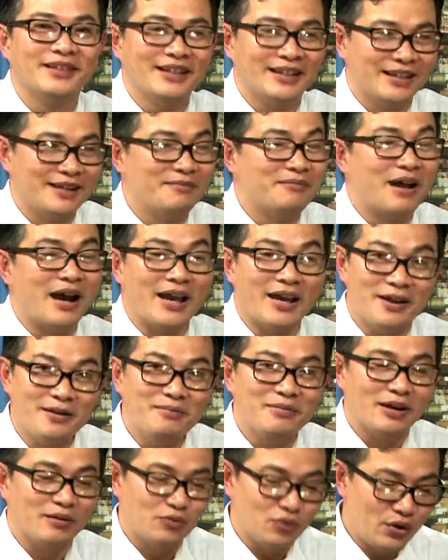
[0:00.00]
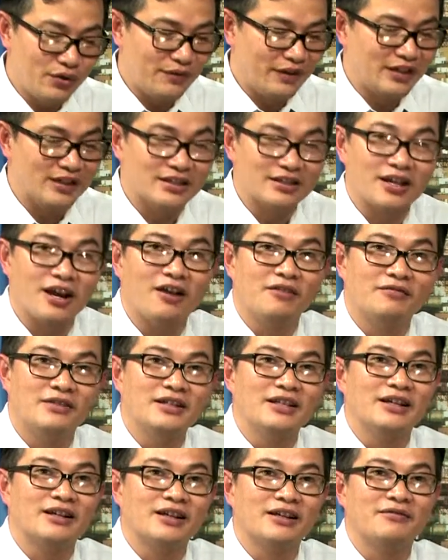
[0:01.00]
nhưng mà hiếm lắm quý vị so với
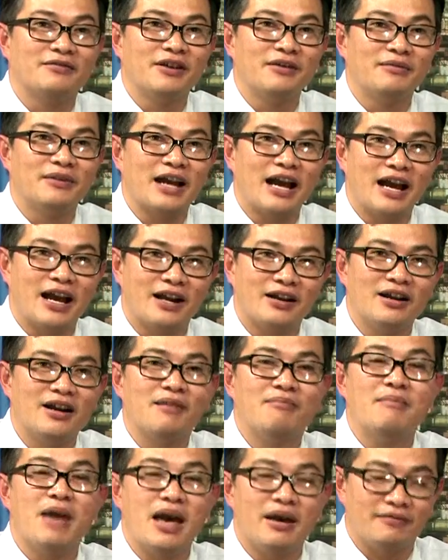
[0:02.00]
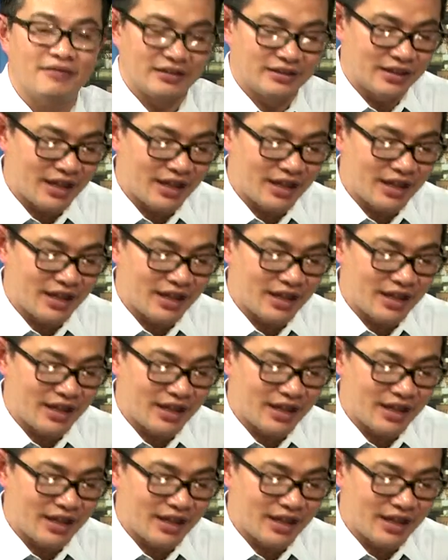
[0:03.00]
những cái viêm gan B và C